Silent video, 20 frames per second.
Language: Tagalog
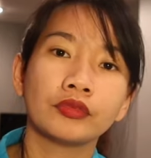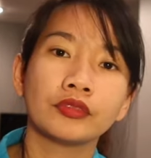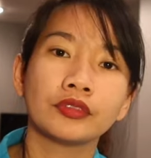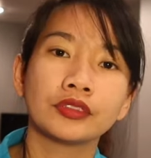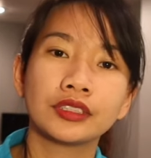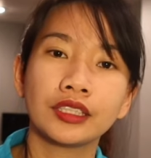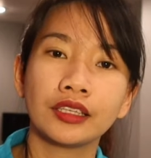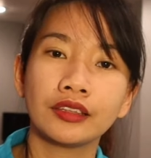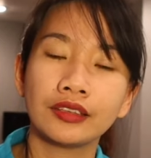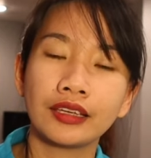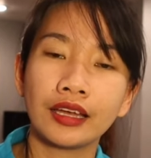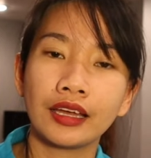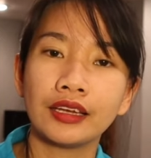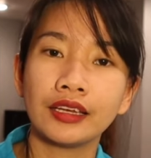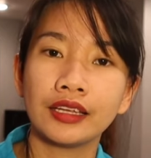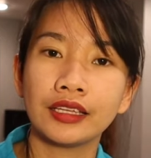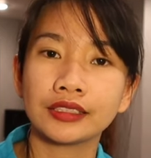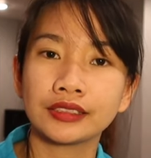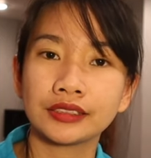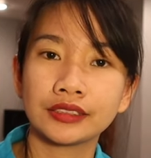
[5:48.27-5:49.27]

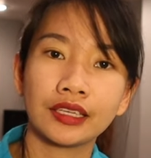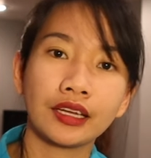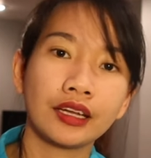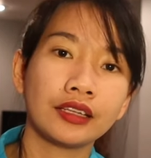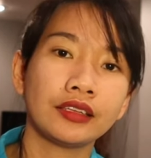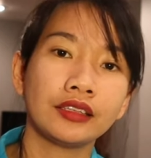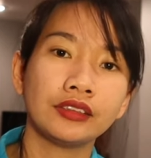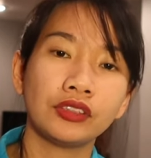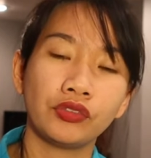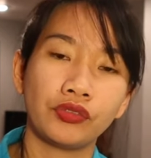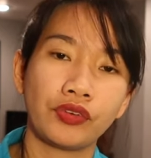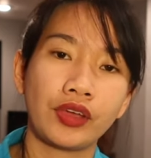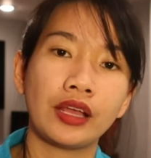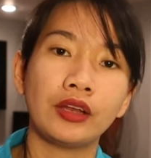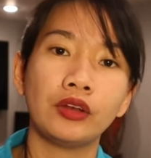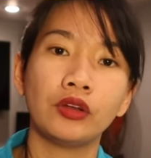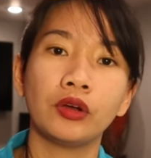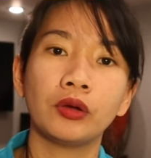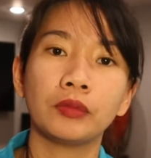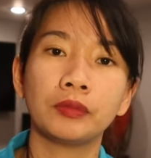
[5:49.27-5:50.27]
senyales na
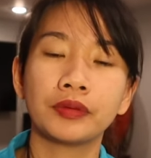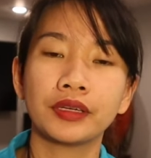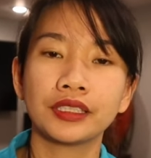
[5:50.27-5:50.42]
na-develop.